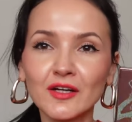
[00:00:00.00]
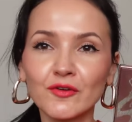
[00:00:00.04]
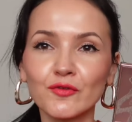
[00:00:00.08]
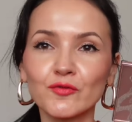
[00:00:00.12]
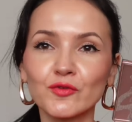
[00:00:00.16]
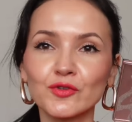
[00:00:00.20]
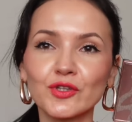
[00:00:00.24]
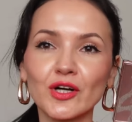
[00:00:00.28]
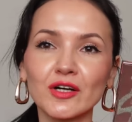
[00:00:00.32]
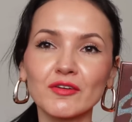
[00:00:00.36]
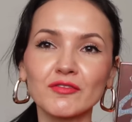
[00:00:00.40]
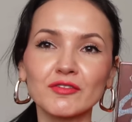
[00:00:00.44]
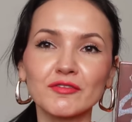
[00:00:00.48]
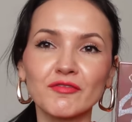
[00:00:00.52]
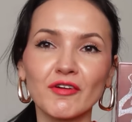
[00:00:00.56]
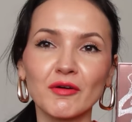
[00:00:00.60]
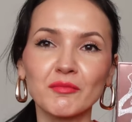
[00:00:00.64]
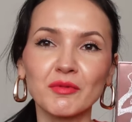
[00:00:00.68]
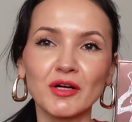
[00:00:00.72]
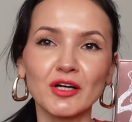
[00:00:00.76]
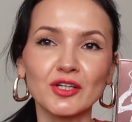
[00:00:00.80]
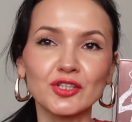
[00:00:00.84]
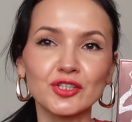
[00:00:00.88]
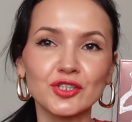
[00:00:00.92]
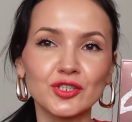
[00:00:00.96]
Вот так вот
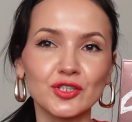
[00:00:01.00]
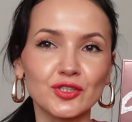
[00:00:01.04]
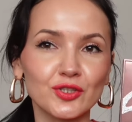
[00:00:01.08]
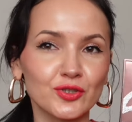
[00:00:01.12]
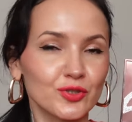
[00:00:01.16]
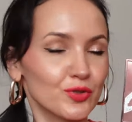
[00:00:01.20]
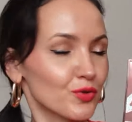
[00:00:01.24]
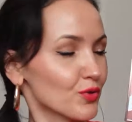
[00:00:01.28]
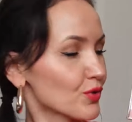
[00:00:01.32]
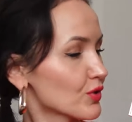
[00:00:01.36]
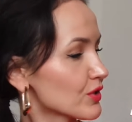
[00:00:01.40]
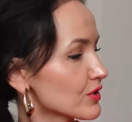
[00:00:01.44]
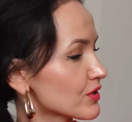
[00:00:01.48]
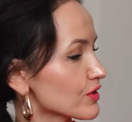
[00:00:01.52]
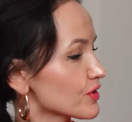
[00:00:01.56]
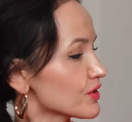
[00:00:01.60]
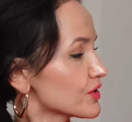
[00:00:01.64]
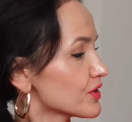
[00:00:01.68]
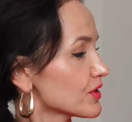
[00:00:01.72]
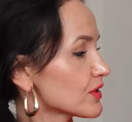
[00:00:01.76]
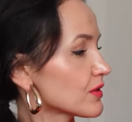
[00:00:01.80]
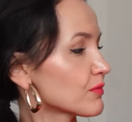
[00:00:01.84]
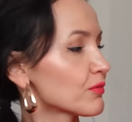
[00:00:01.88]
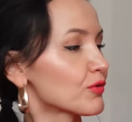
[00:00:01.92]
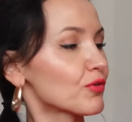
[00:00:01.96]
вам кажется, что это
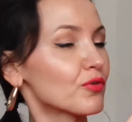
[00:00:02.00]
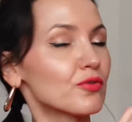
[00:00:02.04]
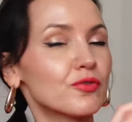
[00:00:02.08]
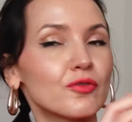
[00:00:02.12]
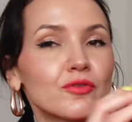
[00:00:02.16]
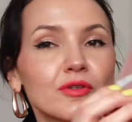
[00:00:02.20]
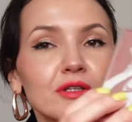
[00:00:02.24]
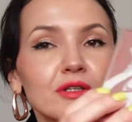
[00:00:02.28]
серебро, но